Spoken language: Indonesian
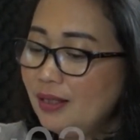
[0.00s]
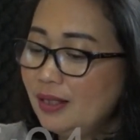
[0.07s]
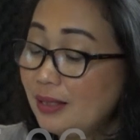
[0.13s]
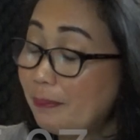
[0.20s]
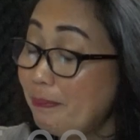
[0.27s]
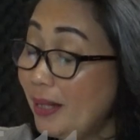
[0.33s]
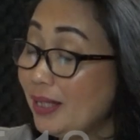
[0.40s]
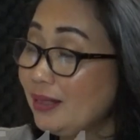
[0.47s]

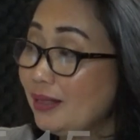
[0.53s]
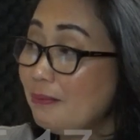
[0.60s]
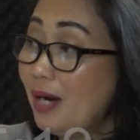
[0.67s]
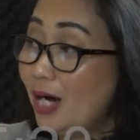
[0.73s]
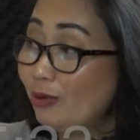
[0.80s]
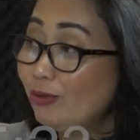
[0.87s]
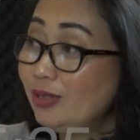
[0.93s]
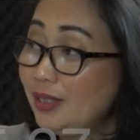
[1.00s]
tepat
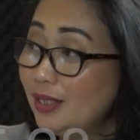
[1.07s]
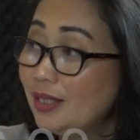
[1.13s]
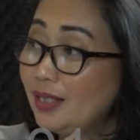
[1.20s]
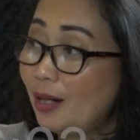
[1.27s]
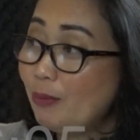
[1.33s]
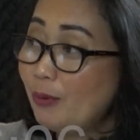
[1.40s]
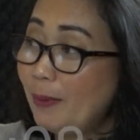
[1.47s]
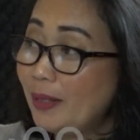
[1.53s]
dibangun di
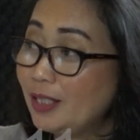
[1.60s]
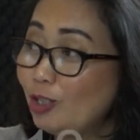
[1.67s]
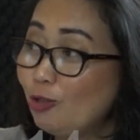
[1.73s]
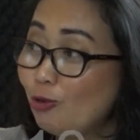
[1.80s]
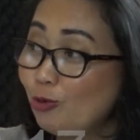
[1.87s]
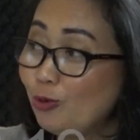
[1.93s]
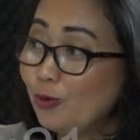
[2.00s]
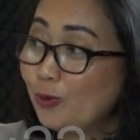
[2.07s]
Kabupaten
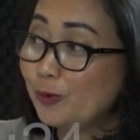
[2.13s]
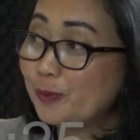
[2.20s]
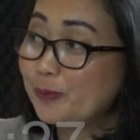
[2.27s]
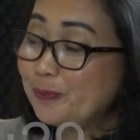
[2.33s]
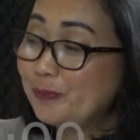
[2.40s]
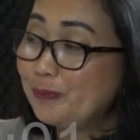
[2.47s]
Kelungkung?